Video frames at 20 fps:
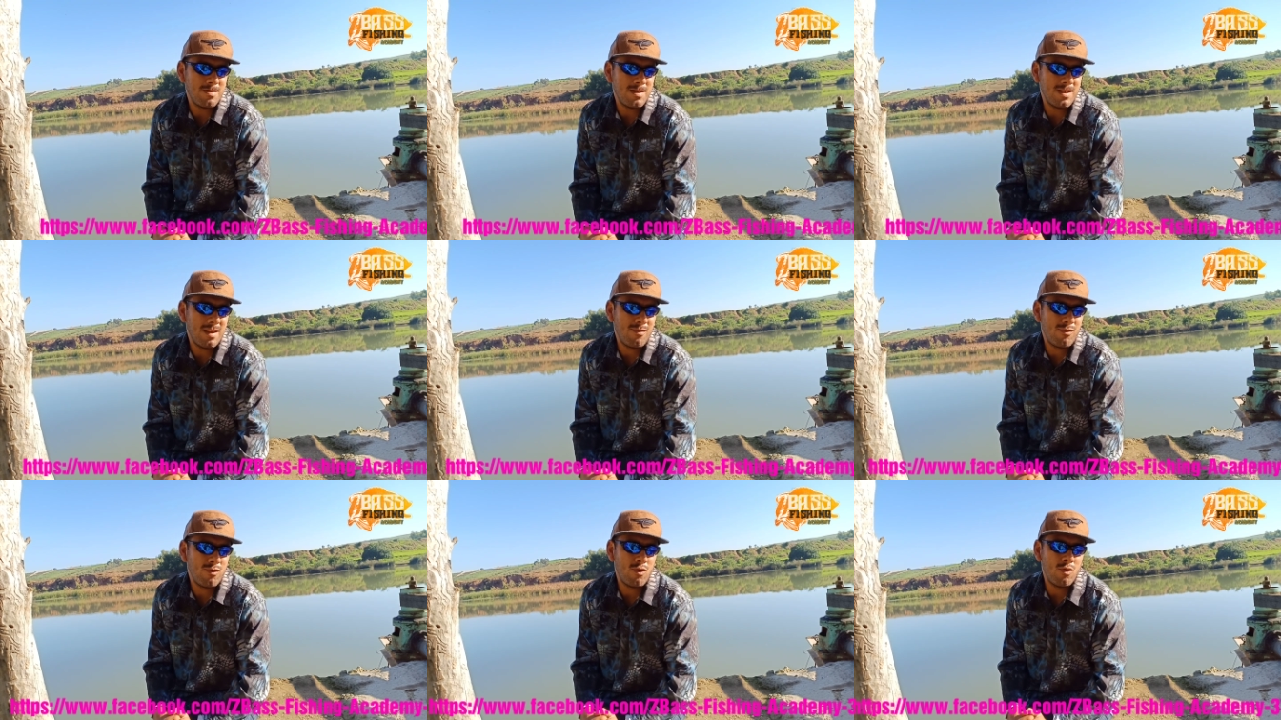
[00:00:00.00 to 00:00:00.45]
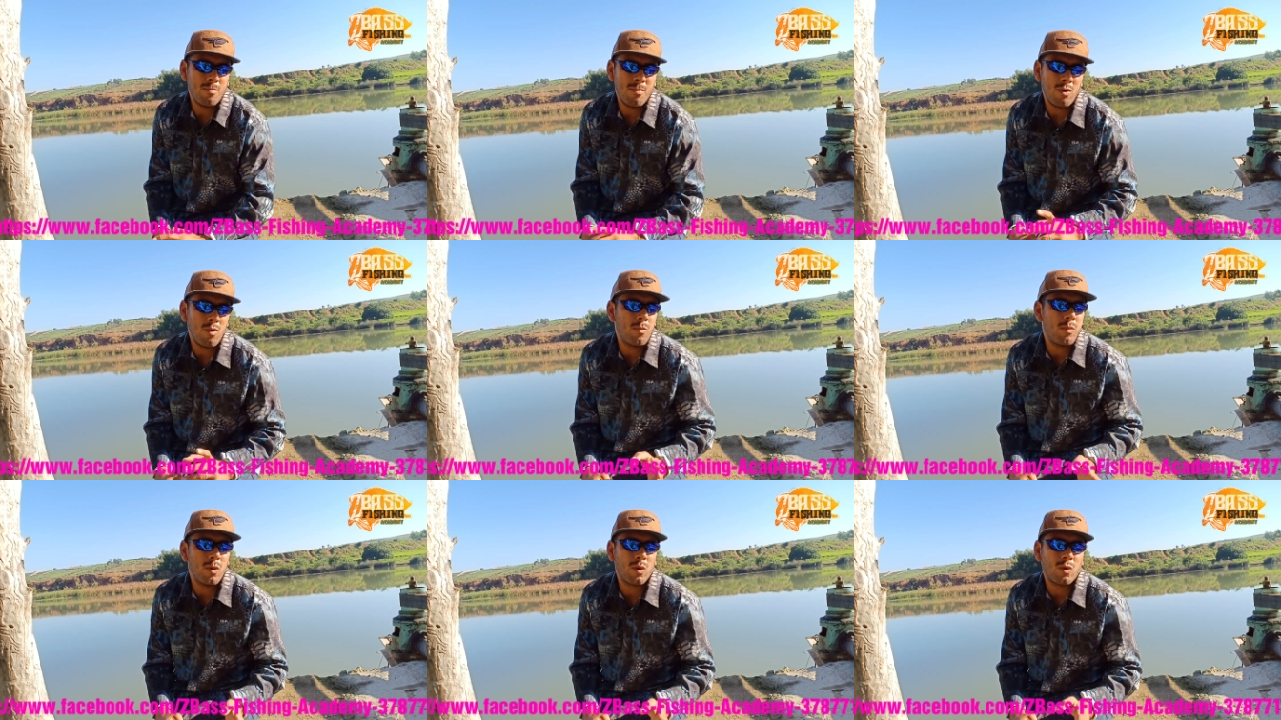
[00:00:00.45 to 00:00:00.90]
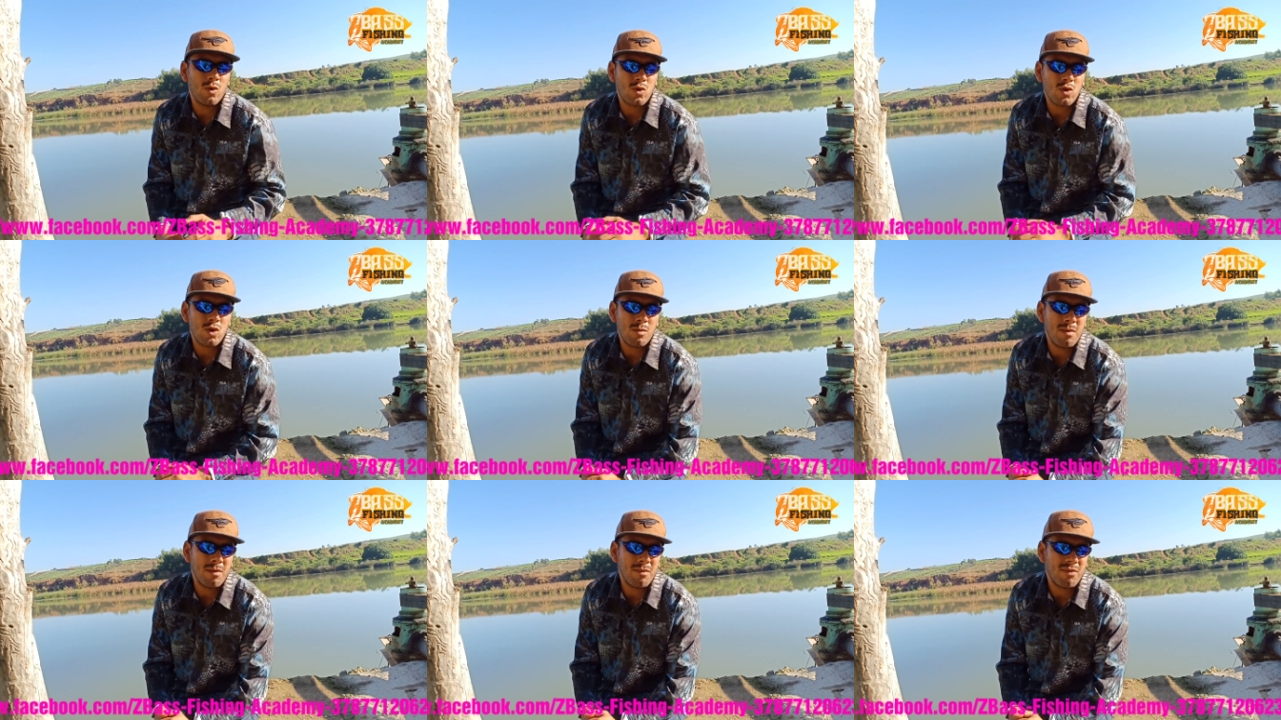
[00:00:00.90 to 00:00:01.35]
بزاف وهما لو بلي
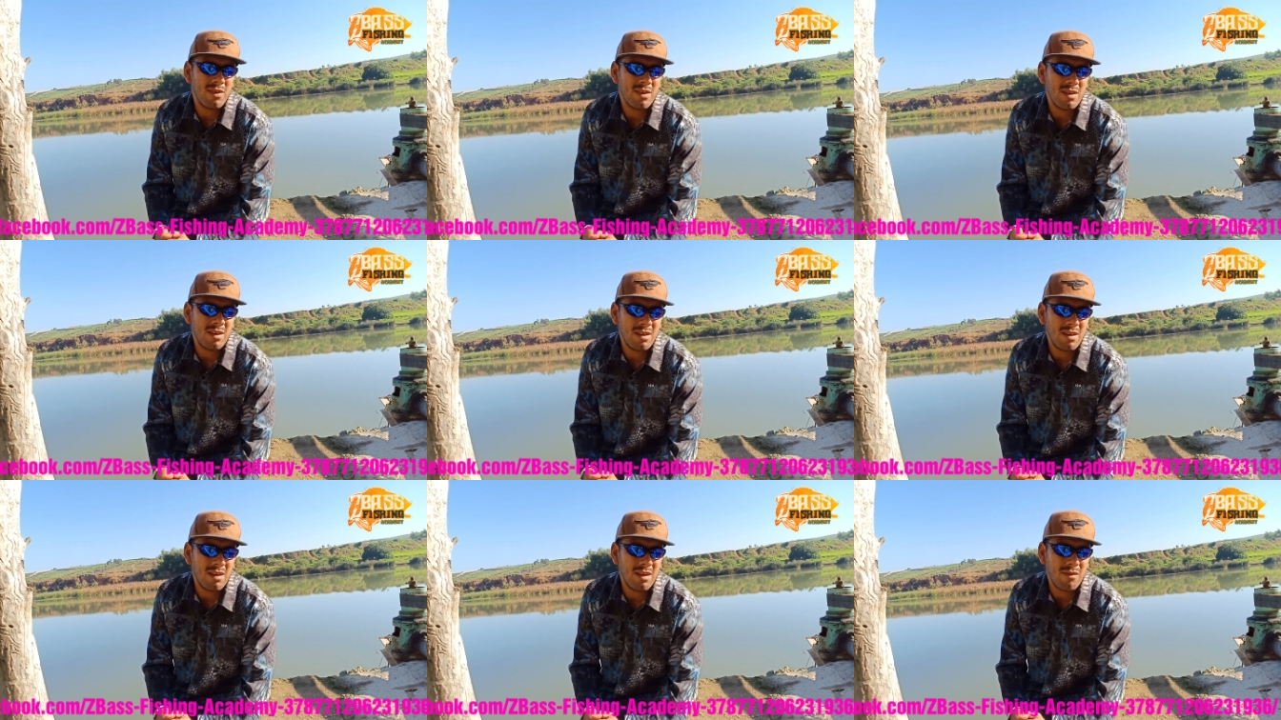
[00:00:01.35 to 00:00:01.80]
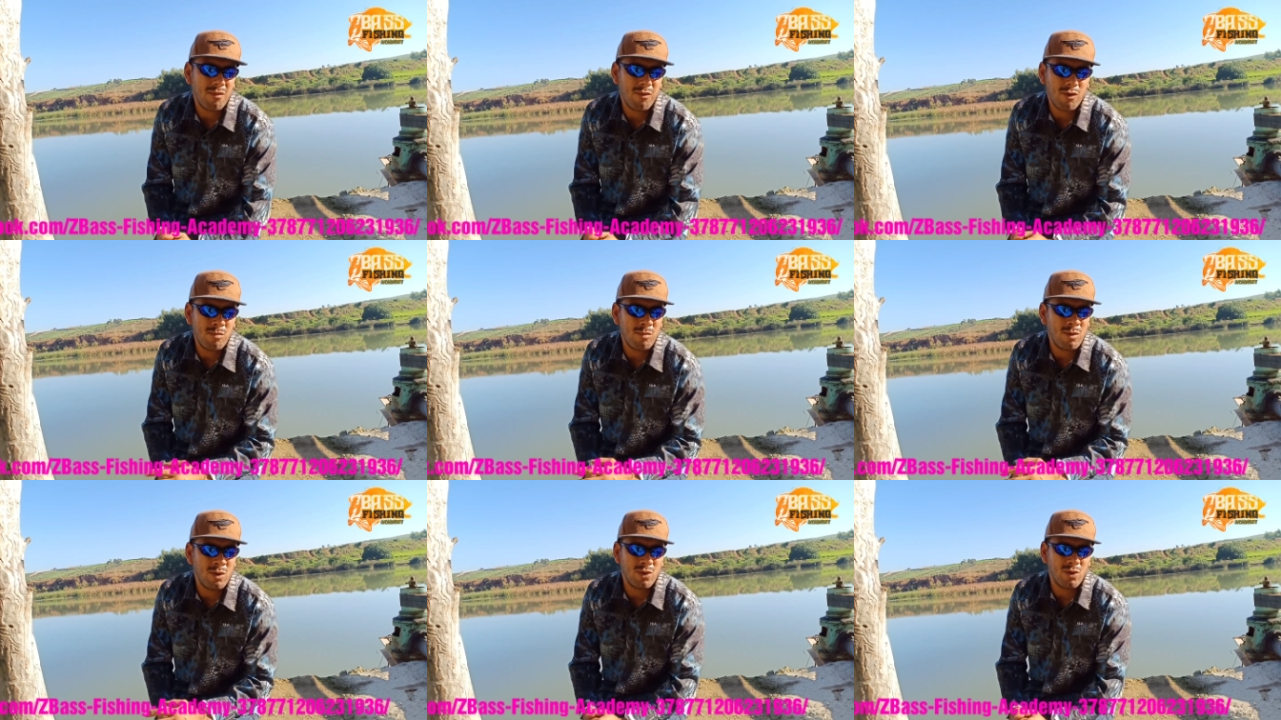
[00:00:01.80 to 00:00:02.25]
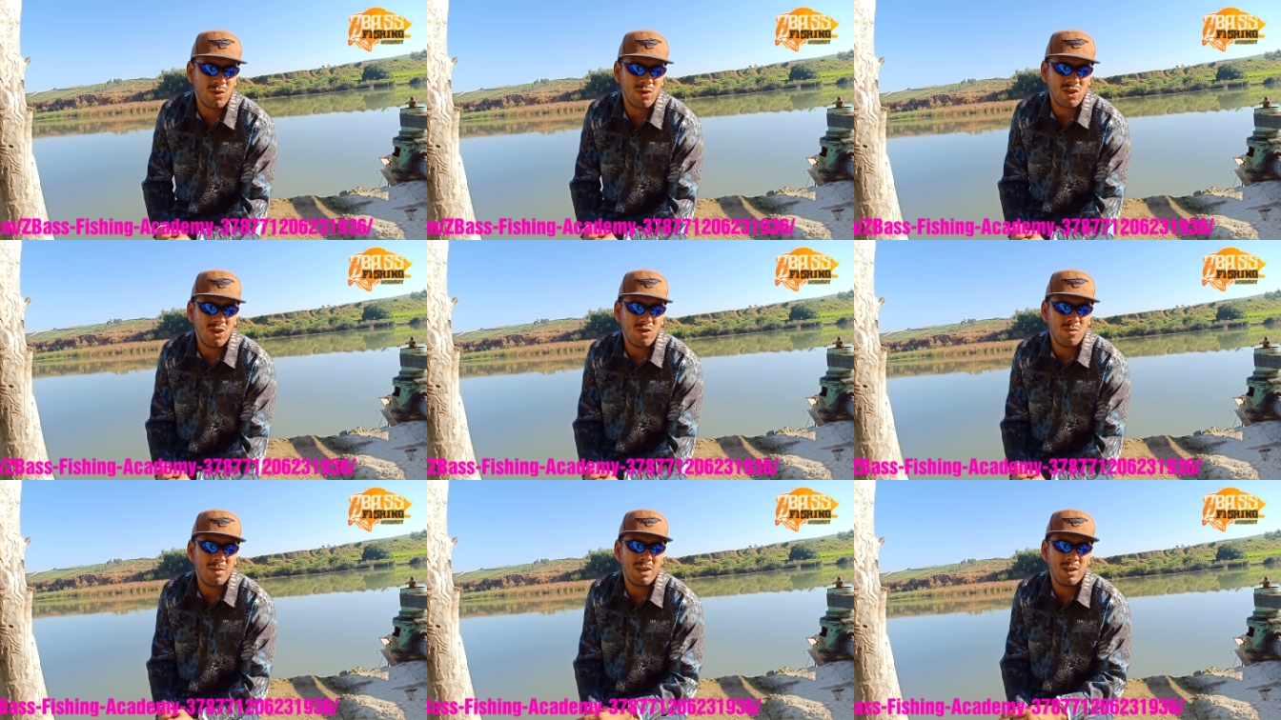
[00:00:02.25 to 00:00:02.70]
كونسومي في لو موند
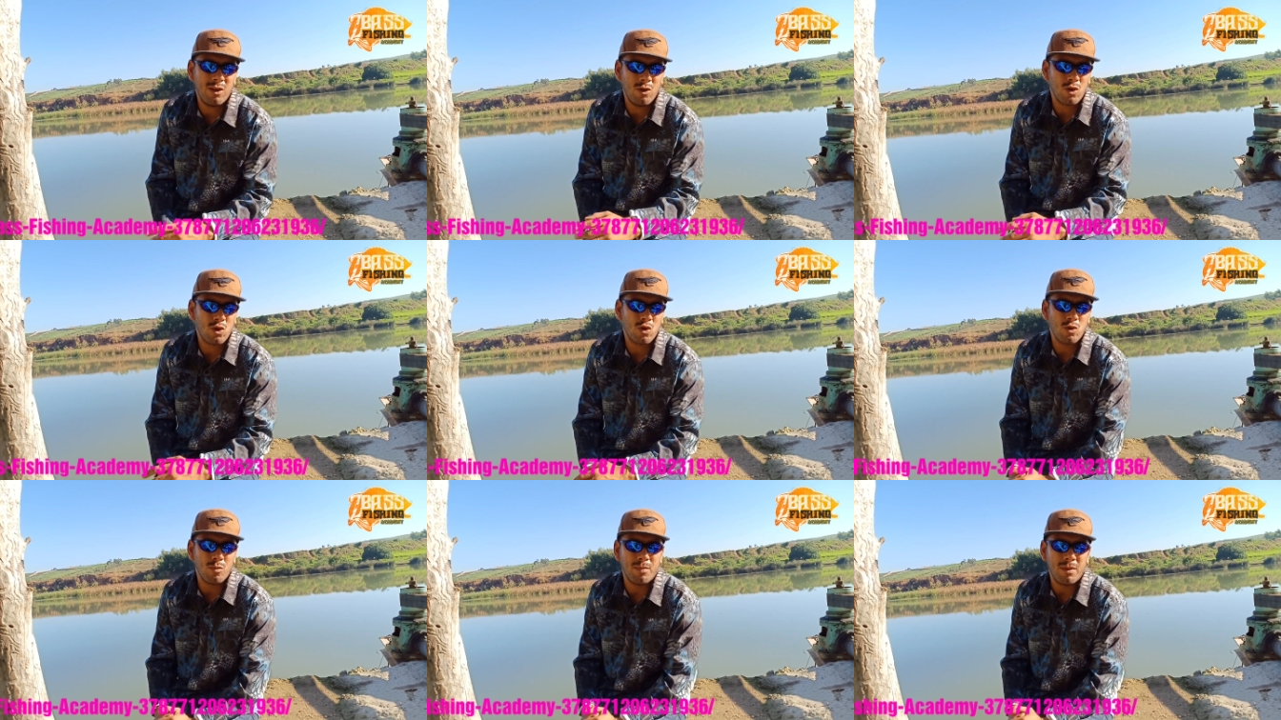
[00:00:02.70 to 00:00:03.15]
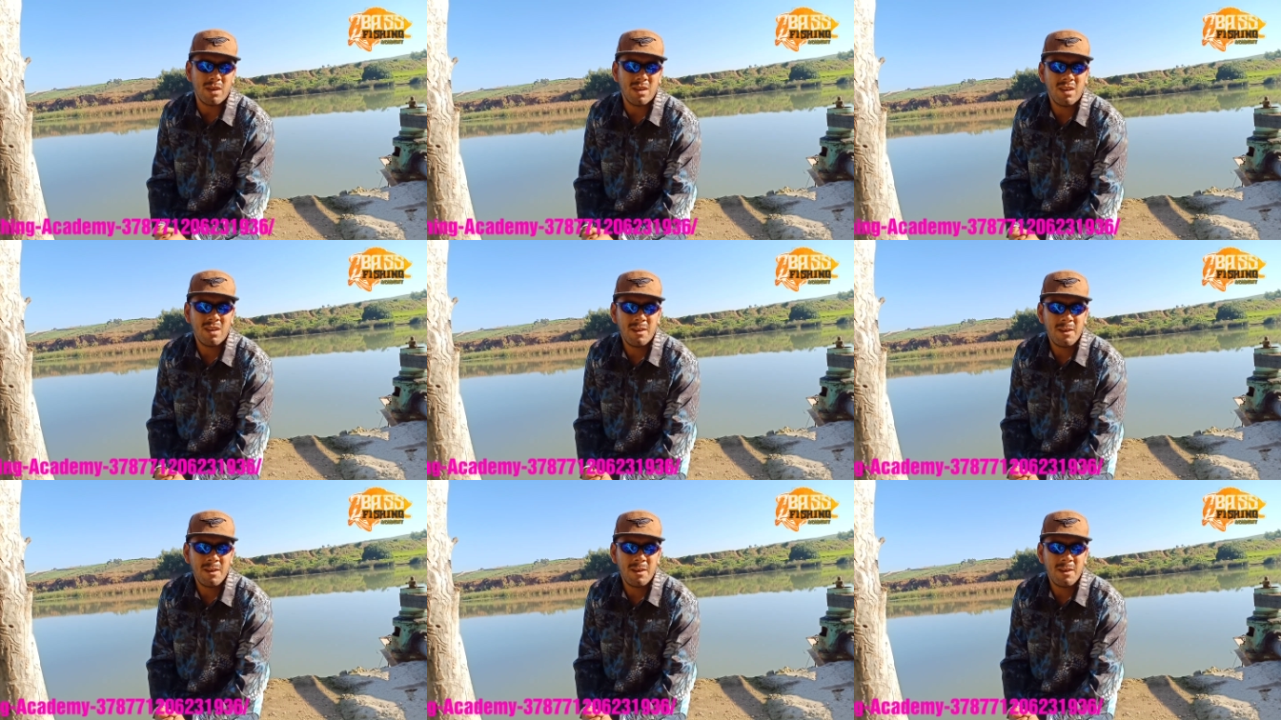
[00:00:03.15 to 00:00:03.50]
اونتي هما لي لور سوبل